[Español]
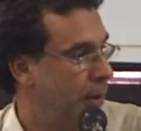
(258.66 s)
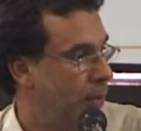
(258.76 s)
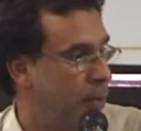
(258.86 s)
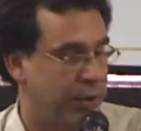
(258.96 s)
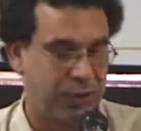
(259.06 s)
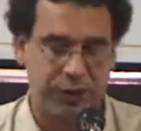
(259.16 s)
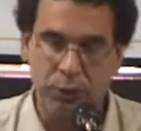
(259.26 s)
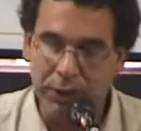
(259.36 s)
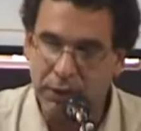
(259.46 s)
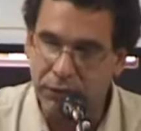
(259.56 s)
Porque si
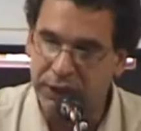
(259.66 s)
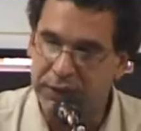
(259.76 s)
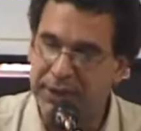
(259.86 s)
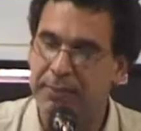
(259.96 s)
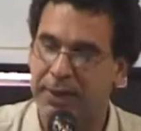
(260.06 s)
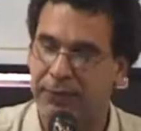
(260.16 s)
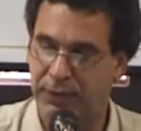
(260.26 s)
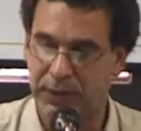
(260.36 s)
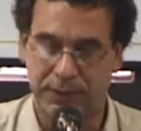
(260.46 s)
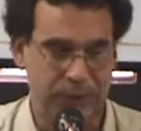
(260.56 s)
nuestros sistemas
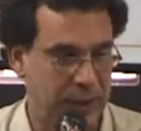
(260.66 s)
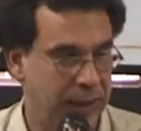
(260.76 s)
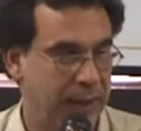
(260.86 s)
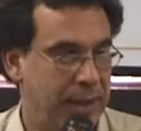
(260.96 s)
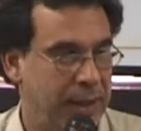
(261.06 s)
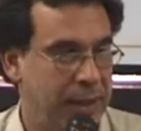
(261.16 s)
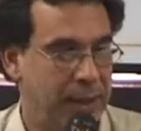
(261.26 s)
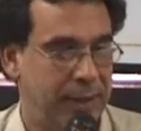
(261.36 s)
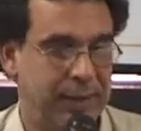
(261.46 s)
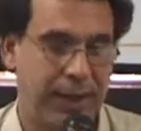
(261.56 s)

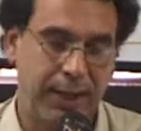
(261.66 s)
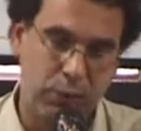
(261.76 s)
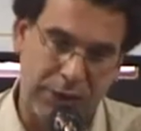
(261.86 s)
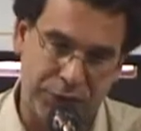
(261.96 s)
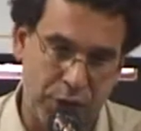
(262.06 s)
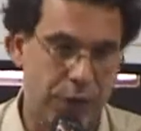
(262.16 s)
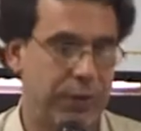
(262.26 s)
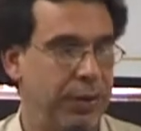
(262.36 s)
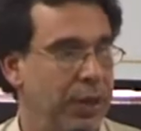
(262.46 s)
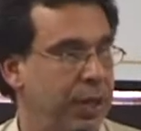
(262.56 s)
de educación,
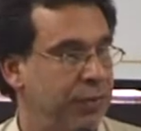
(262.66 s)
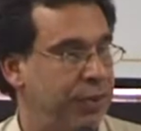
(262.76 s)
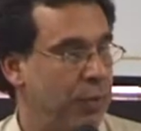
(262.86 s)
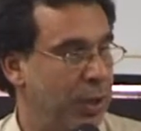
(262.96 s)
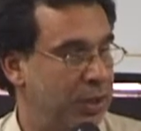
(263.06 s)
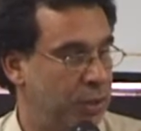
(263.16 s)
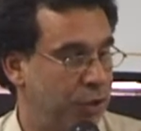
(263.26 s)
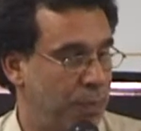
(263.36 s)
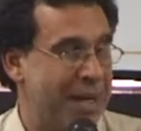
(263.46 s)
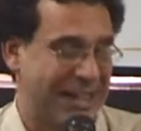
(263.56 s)
si
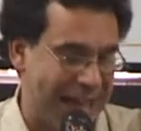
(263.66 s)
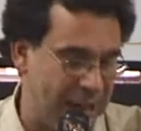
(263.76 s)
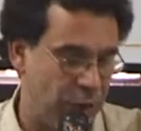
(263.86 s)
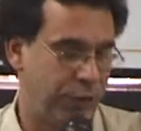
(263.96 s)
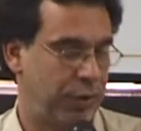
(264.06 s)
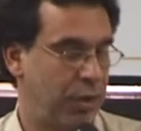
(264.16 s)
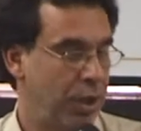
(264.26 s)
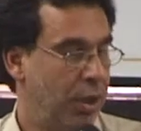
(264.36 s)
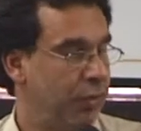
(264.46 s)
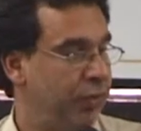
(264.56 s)
nuestros mercados,
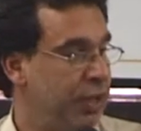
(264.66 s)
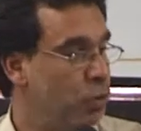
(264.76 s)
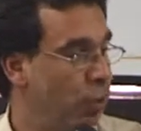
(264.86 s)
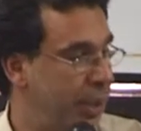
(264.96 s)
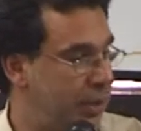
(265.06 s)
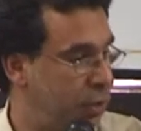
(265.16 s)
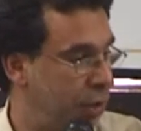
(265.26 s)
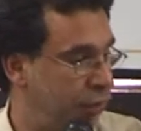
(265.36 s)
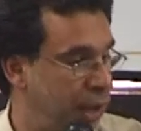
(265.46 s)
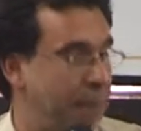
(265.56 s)
si
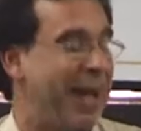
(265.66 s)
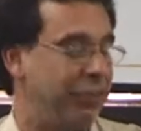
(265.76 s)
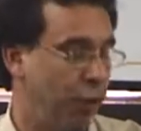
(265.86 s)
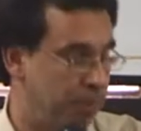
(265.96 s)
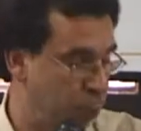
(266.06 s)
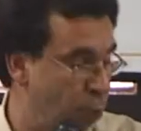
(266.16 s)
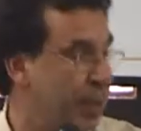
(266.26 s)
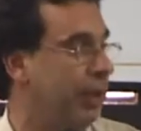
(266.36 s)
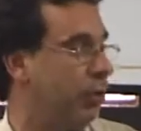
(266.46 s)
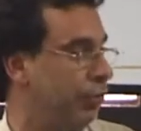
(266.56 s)
nuestros espacios
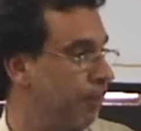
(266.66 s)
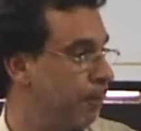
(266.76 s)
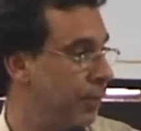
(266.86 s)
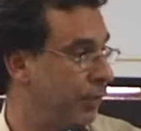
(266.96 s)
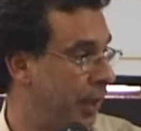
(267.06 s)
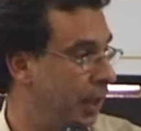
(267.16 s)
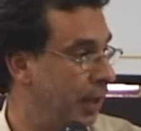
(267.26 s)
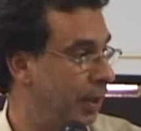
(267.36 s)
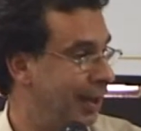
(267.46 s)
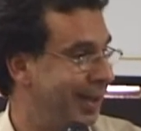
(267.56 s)
públicos se
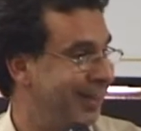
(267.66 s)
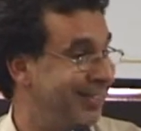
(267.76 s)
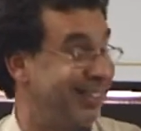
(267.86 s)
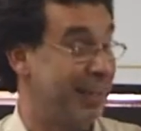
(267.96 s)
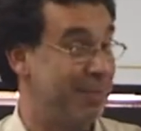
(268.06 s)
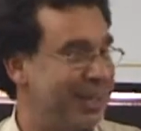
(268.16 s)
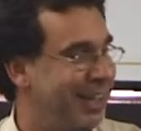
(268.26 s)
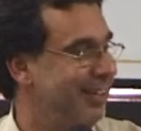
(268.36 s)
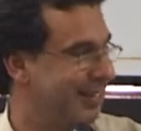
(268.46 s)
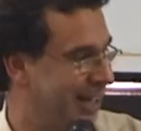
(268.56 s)

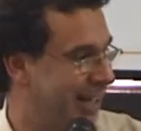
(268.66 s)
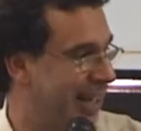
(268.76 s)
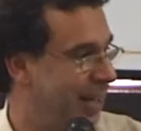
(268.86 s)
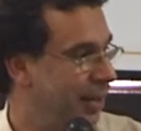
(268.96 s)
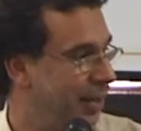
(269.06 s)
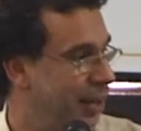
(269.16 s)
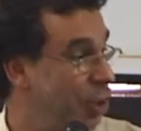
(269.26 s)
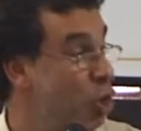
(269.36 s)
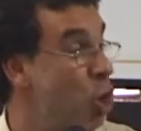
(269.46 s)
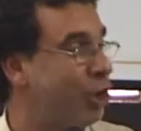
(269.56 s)
segmentan y se segregan,
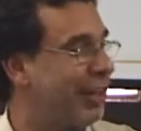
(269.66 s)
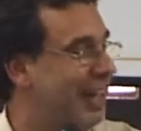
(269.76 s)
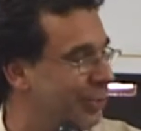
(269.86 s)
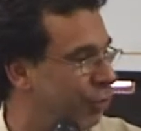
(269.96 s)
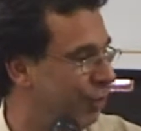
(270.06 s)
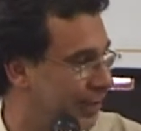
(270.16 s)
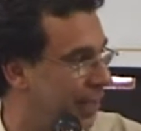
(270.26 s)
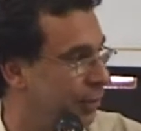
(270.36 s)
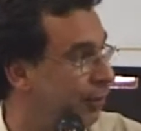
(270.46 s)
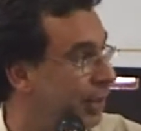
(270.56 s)
los relatos se
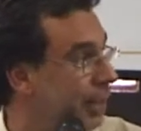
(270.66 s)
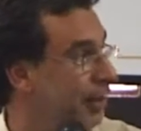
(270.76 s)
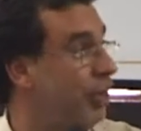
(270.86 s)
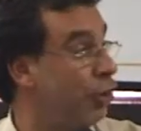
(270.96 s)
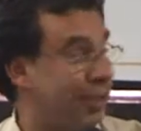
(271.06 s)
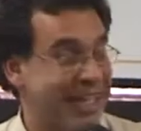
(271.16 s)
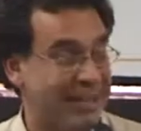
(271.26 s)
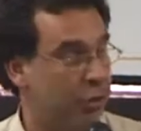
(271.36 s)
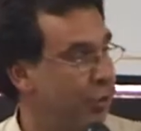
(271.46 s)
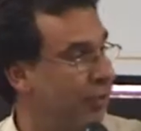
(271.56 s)
estratifican y los
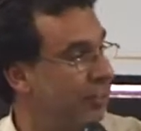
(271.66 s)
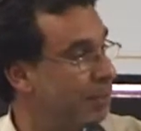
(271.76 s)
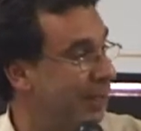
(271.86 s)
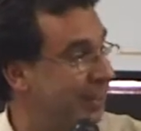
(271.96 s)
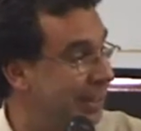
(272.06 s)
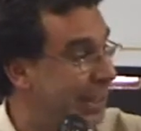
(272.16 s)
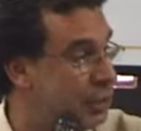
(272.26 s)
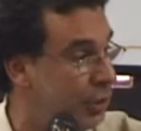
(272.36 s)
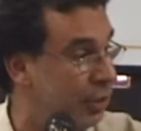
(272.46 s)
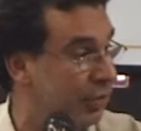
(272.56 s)
relatos no se hacen presentes
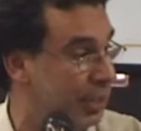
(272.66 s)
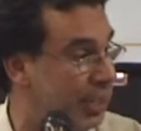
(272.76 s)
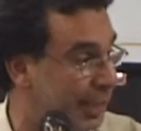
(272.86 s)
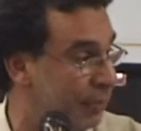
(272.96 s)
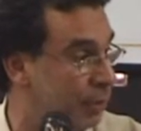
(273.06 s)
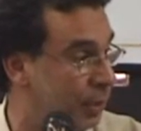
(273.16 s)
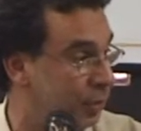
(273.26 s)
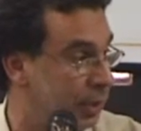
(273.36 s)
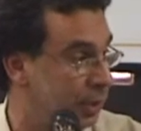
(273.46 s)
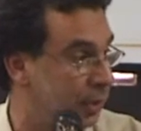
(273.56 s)
allí donde se tienen que hacer
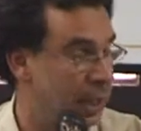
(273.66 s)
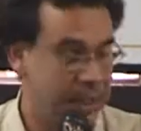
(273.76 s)
presentes.